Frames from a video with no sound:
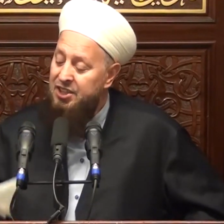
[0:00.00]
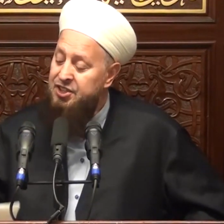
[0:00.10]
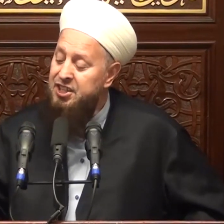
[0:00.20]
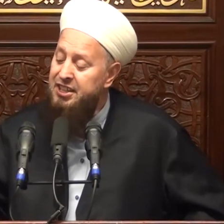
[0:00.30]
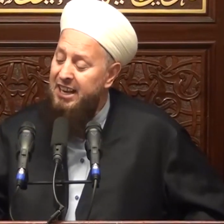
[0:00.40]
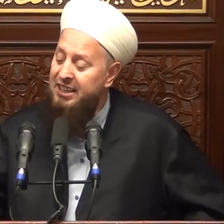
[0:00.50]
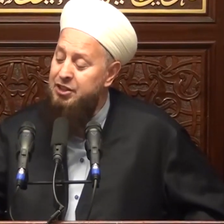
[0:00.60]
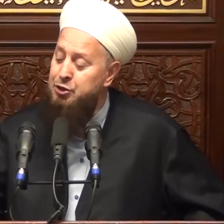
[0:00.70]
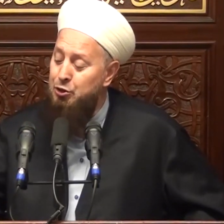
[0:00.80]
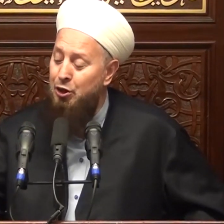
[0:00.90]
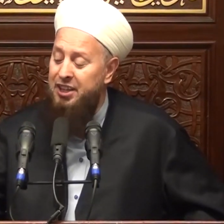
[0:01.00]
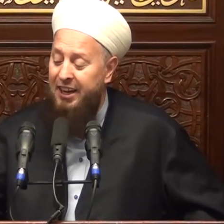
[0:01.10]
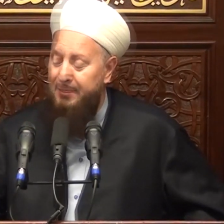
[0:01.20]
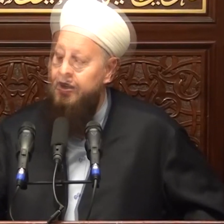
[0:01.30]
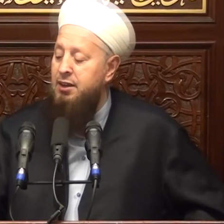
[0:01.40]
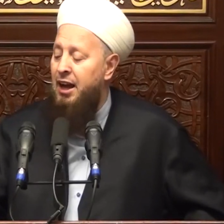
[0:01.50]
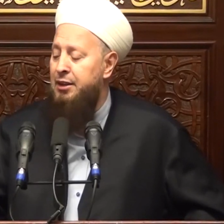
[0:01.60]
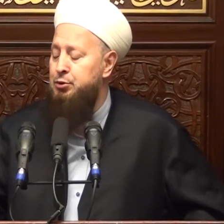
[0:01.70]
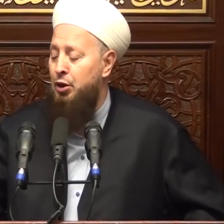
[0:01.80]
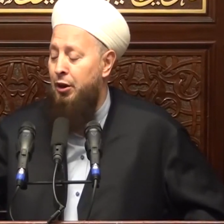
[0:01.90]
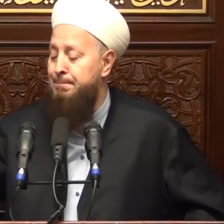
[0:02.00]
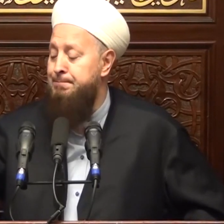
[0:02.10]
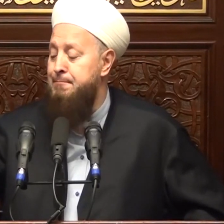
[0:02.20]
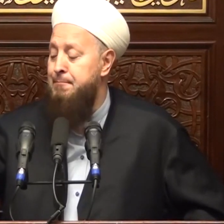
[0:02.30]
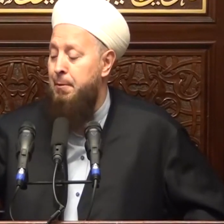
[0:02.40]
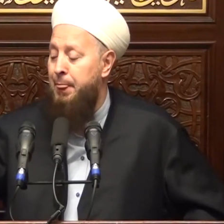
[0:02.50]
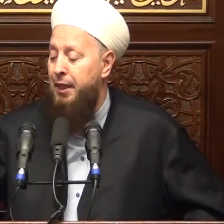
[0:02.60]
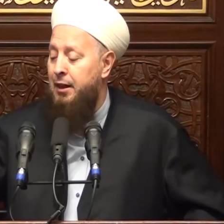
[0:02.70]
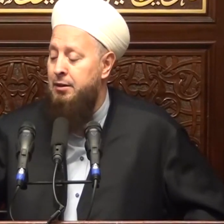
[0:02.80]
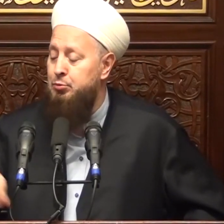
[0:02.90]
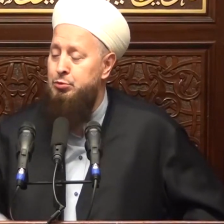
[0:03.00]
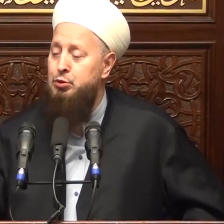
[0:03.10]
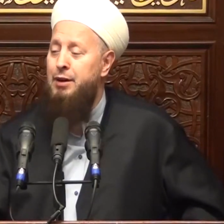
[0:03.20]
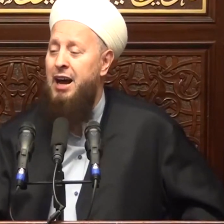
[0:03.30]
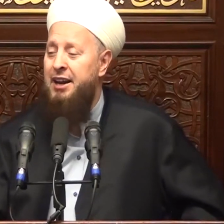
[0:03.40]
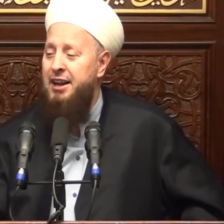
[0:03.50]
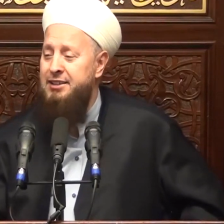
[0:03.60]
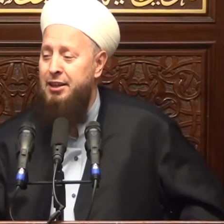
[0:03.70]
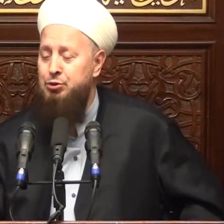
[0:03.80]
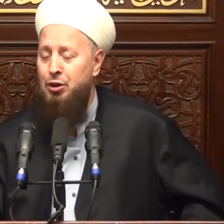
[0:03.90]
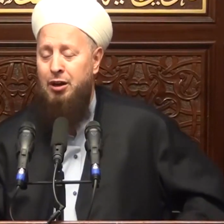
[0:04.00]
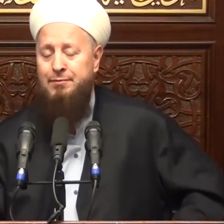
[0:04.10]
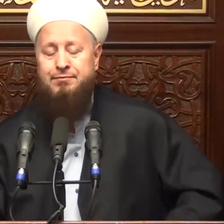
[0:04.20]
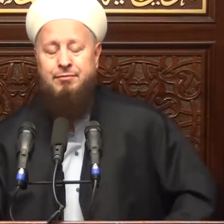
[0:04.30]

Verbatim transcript: içinden geçiriyor ki ya diyor bu mübareğin de diyor